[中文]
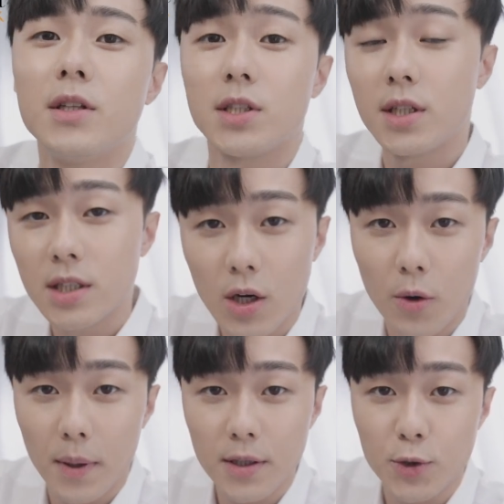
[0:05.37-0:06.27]
今天让
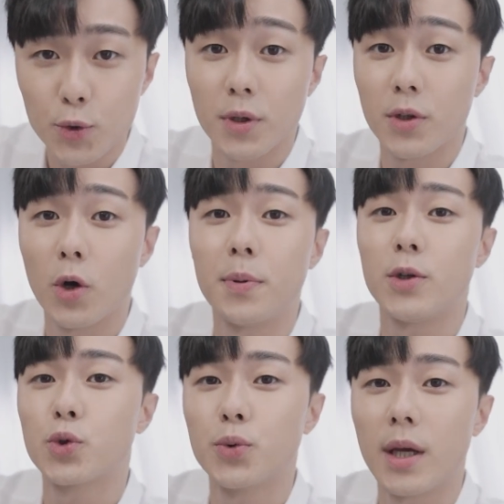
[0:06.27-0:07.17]
我帮你做个头皮
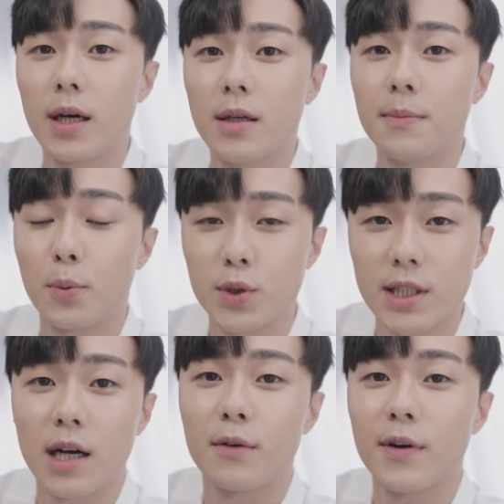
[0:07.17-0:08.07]
舒压，补
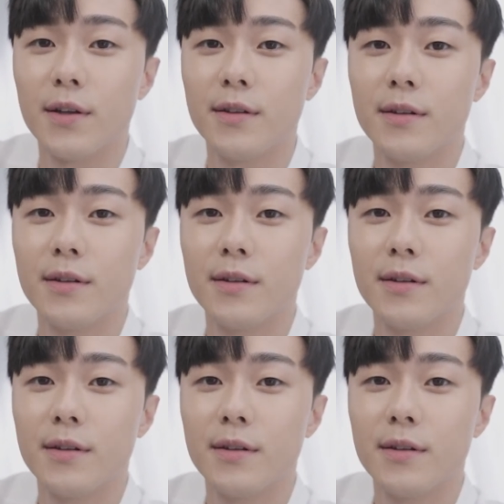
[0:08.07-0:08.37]
给养分。